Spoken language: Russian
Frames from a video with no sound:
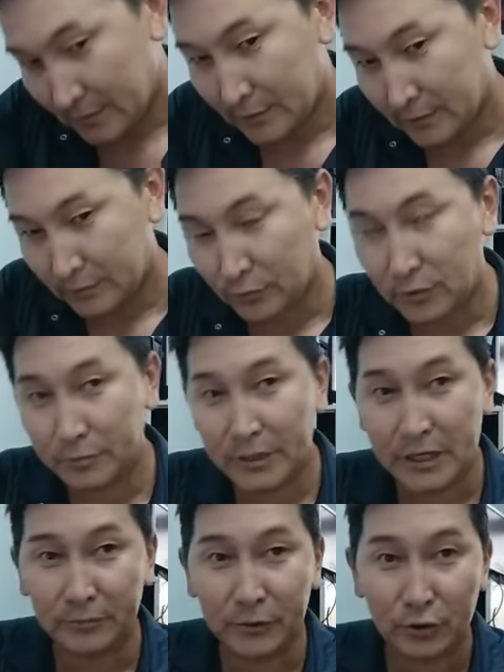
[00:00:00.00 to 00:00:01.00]

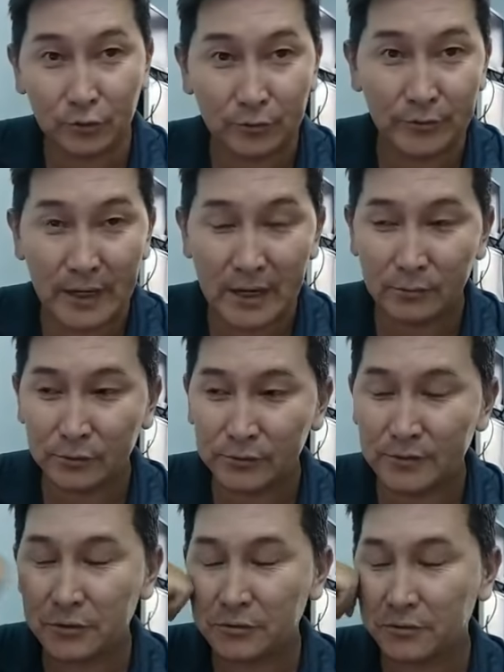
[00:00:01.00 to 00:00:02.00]
Нурлубеком Даумом. Я ему
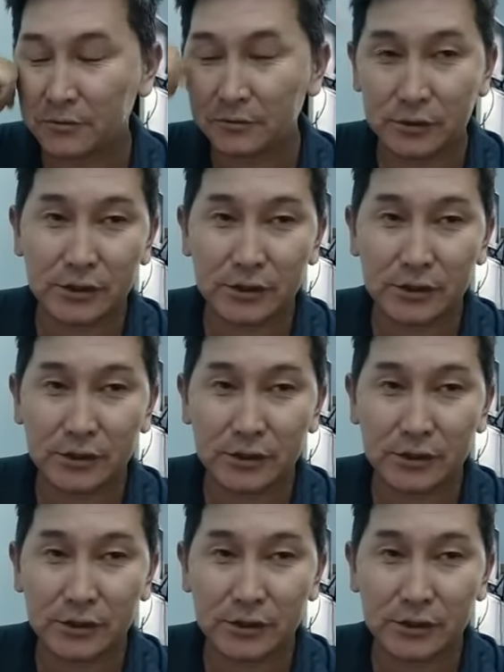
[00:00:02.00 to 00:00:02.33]
звоню,